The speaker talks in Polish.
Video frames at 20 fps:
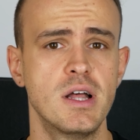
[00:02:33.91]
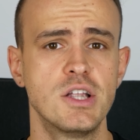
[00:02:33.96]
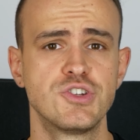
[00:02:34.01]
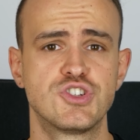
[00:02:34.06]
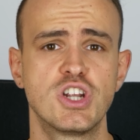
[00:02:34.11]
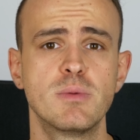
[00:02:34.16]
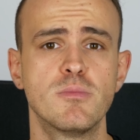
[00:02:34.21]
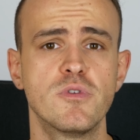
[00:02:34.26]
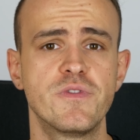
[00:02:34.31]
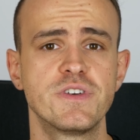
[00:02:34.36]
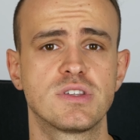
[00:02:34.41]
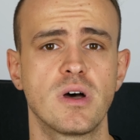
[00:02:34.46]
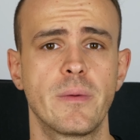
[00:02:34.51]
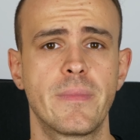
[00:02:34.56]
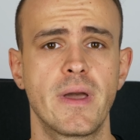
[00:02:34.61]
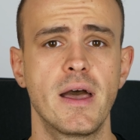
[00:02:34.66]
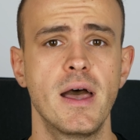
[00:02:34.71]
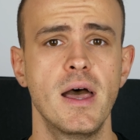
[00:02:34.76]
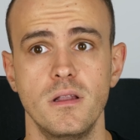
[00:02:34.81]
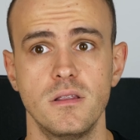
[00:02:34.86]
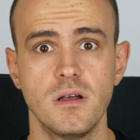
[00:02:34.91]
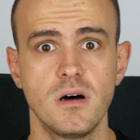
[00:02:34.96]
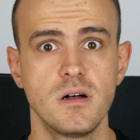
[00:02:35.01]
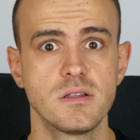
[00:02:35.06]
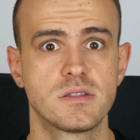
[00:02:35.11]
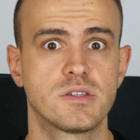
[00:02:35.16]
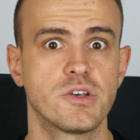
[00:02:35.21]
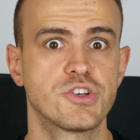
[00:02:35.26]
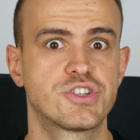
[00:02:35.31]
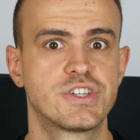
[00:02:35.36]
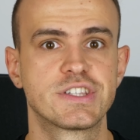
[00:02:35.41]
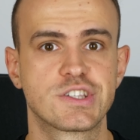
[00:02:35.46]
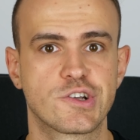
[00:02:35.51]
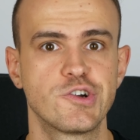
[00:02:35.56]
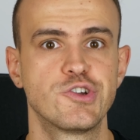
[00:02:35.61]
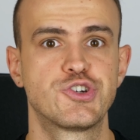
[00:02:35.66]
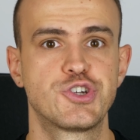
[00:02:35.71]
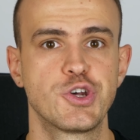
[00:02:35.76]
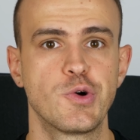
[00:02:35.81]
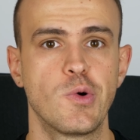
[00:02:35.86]
Czyli mówi sobie, no coś się
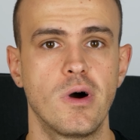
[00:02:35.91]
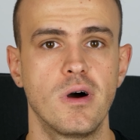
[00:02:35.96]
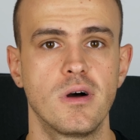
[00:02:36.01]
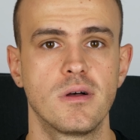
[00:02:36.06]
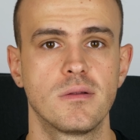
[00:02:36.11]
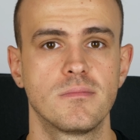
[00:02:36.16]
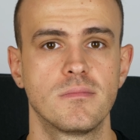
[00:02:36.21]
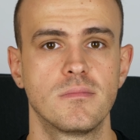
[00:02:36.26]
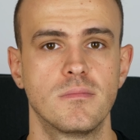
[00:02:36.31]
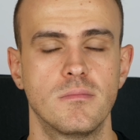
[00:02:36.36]
skończyło.